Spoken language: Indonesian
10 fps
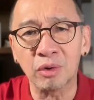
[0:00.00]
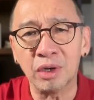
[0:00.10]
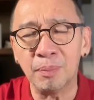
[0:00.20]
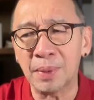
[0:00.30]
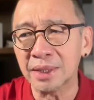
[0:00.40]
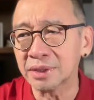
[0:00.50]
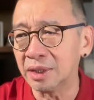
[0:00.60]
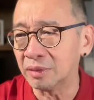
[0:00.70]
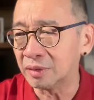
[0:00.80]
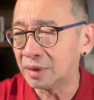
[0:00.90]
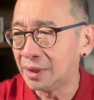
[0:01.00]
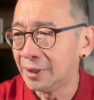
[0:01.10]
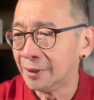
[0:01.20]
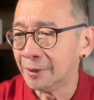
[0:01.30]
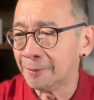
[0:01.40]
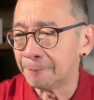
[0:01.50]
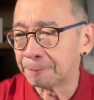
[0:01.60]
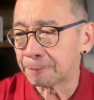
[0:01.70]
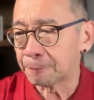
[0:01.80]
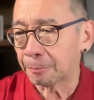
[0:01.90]
error di passing.
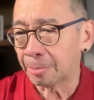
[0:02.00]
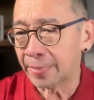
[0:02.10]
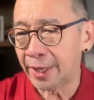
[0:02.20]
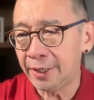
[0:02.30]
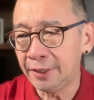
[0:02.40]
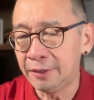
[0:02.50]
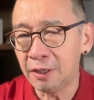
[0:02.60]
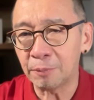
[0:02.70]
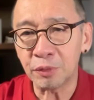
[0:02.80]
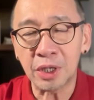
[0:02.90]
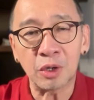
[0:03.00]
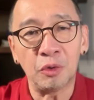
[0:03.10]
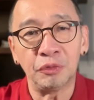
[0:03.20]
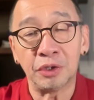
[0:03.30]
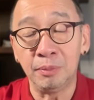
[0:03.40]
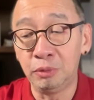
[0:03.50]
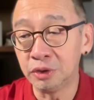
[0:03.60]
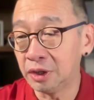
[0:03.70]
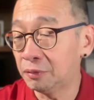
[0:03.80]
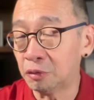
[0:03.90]
Jadi dia punya
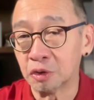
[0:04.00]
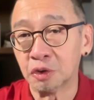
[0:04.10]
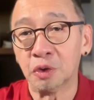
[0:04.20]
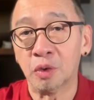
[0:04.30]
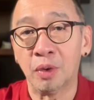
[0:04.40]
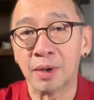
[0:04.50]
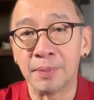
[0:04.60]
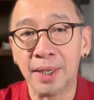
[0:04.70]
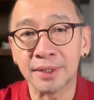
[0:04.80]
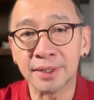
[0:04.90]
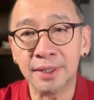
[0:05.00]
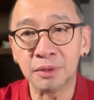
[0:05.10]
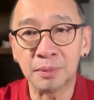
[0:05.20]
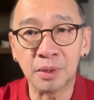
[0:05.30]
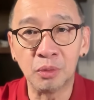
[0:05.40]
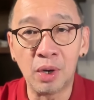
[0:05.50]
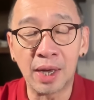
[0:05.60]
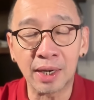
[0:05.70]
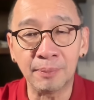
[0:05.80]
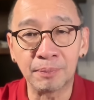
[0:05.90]
kontribusi for sure luar biasa. Cuman gue
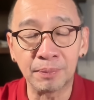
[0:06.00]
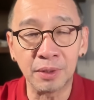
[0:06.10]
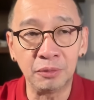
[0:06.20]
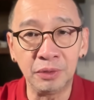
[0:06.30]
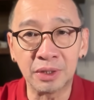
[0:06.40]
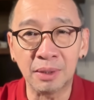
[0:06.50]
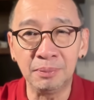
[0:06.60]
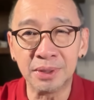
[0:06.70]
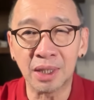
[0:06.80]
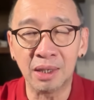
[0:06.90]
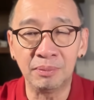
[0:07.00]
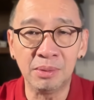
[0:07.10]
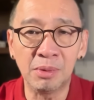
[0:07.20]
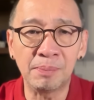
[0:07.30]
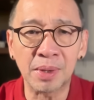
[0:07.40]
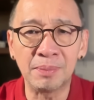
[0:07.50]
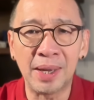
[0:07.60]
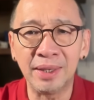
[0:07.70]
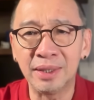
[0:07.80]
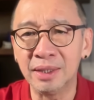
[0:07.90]
harap uh, Witan bisa lebih
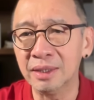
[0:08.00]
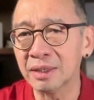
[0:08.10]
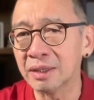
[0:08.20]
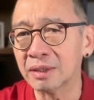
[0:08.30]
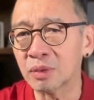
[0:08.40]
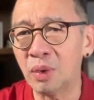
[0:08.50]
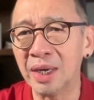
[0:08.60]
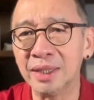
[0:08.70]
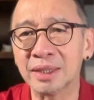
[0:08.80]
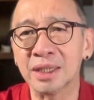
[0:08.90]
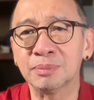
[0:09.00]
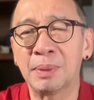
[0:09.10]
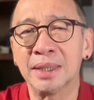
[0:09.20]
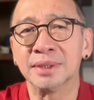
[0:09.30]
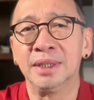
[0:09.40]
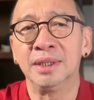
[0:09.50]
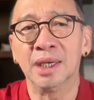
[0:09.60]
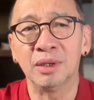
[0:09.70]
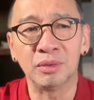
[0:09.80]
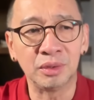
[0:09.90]
memperbaiki uh, kualitas
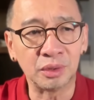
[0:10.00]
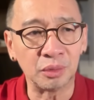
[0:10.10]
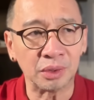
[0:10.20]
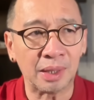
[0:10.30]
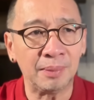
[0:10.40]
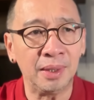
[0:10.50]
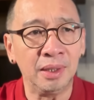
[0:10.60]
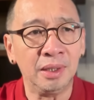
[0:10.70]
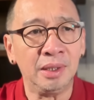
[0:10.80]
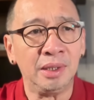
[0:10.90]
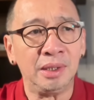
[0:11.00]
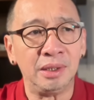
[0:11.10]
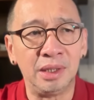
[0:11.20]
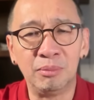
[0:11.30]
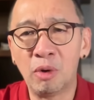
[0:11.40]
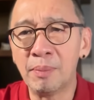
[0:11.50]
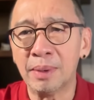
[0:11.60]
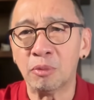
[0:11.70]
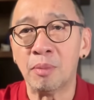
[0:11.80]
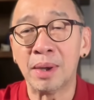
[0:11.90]
passingnya, terutama di
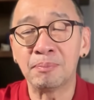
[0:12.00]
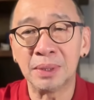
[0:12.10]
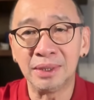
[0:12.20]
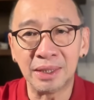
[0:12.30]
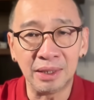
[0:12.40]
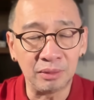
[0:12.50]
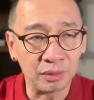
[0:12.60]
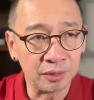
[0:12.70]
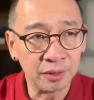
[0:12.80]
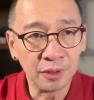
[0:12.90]
momen-momen penting.